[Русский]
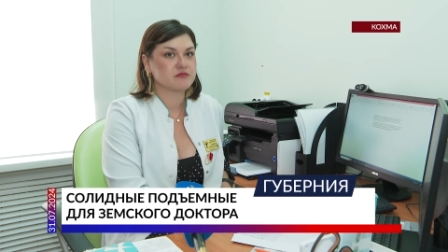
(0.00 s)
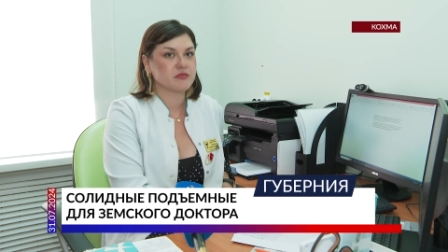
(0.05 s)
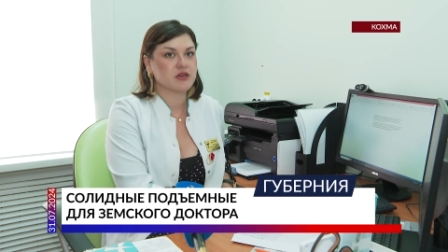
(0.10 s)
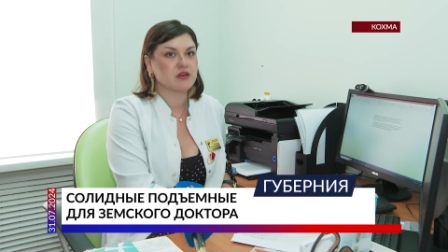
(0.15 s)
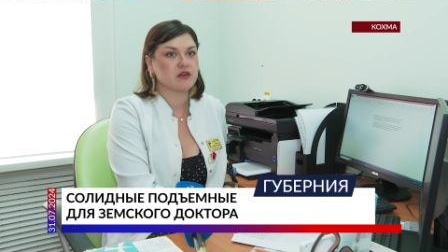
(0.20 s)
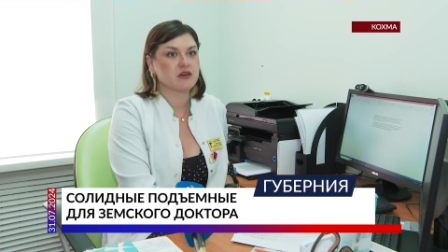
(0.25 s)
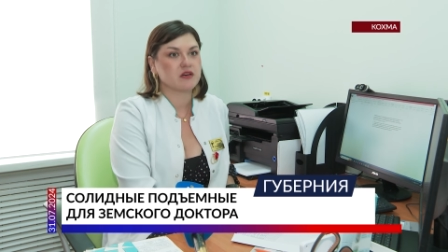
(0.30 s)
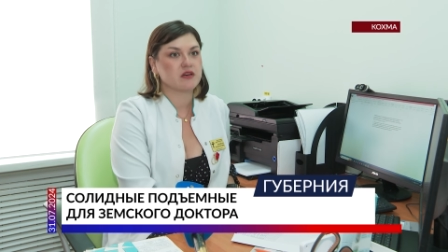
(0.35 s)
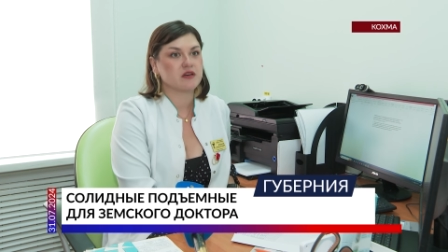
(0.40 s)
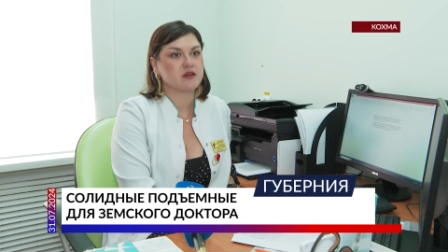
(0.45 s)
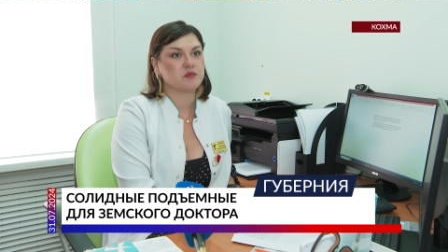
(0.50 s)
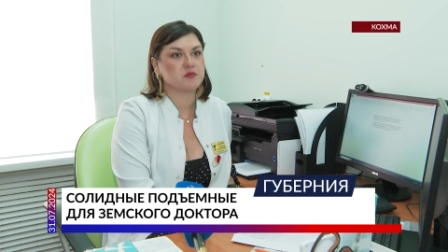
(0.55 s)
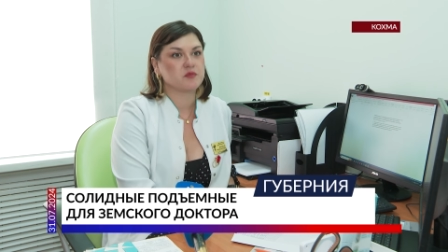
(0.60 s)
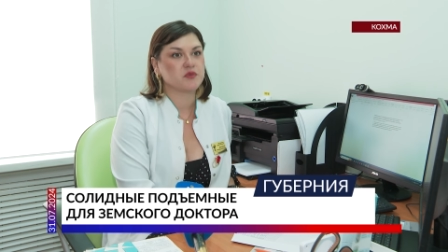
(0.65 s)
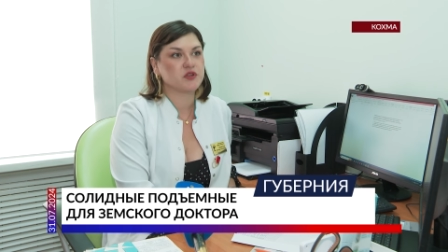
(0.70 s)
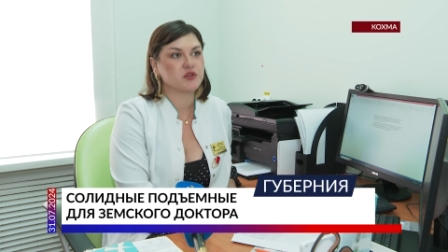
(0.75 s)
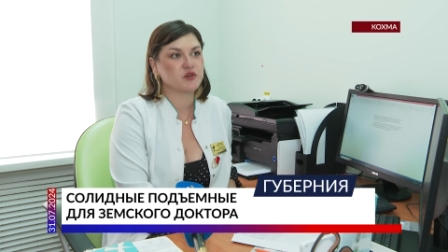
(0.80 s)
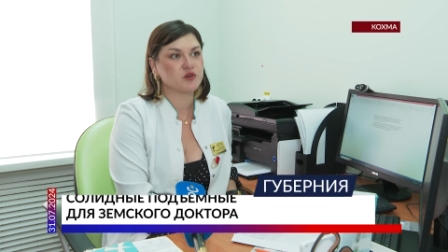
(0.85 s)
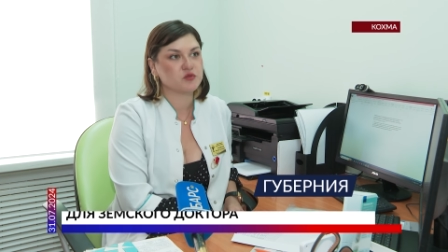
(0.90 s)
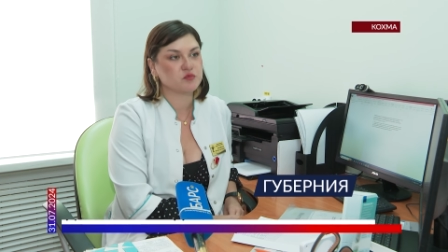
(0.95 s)
А,
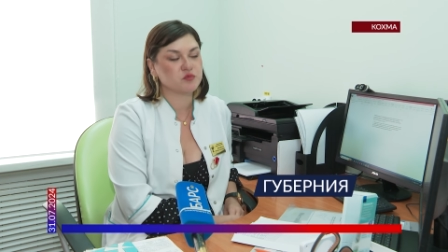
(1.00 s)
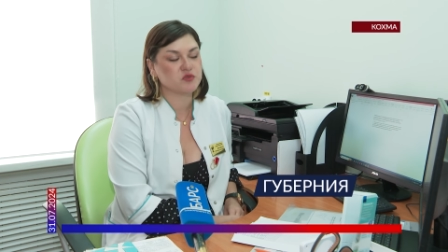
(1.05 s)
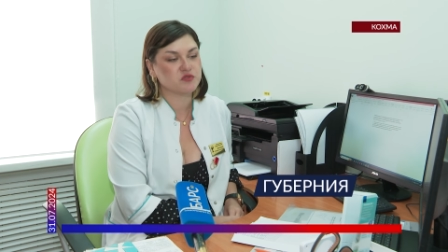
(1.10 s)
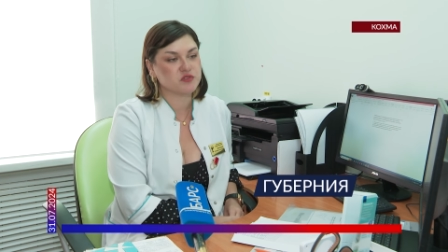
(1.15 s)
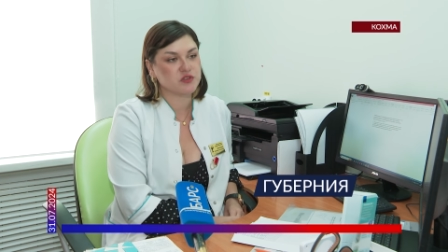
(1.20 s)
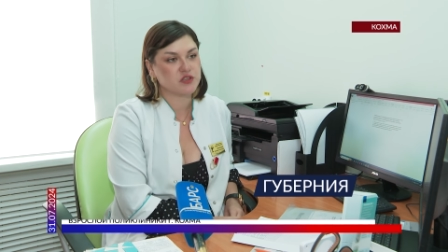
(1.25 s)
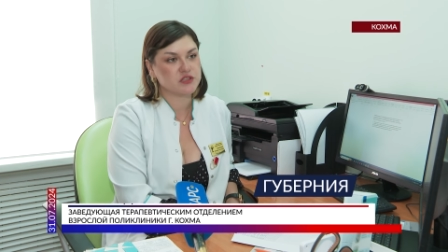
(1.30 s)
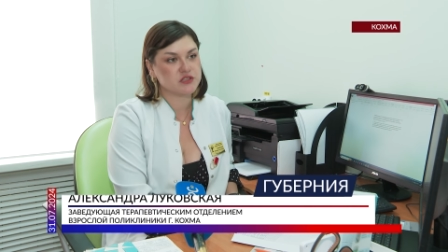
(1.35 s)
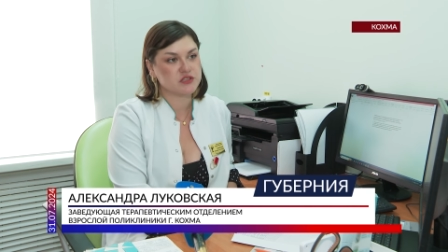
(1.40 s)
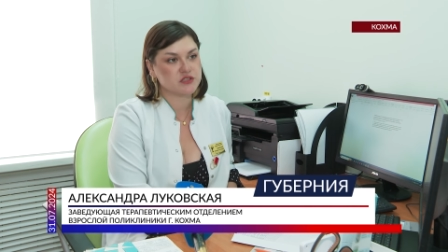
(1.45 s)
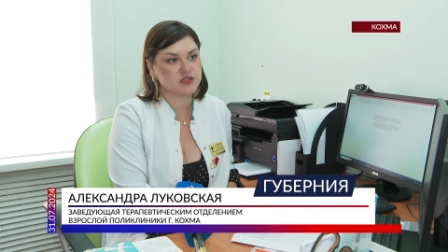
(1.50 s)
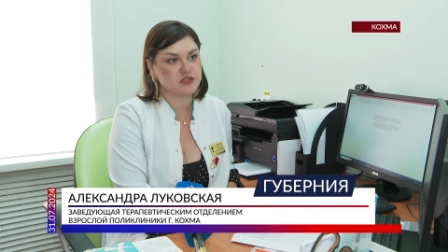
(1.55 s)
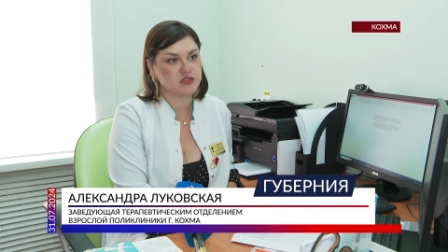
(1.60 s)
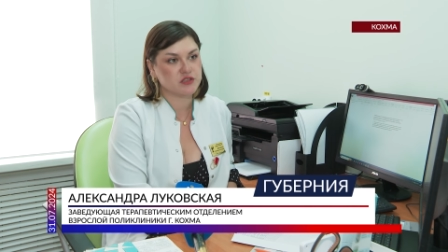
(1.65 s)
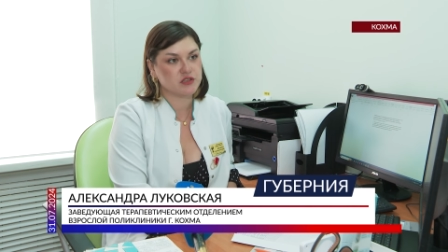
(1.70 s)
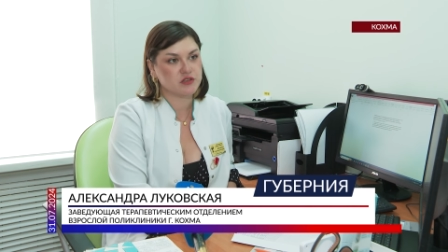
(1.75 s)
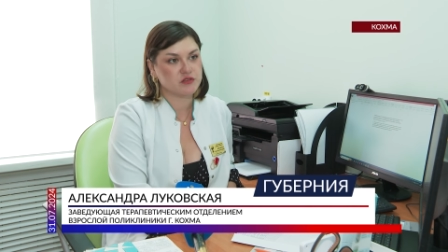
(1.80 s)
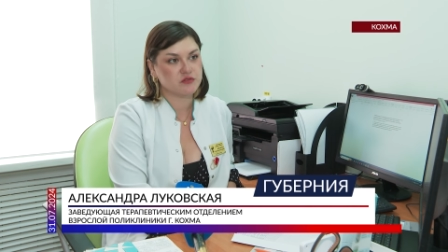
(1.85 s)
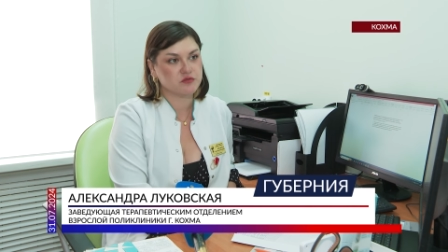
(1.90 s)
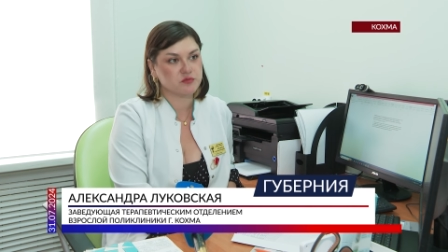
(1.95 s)
миллион мы
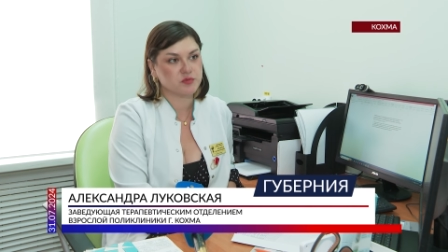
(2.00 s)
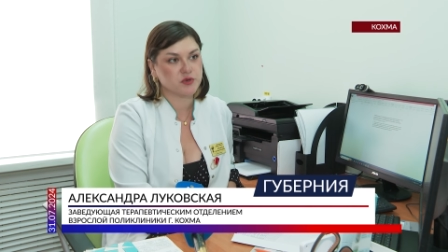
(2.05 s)
вложили в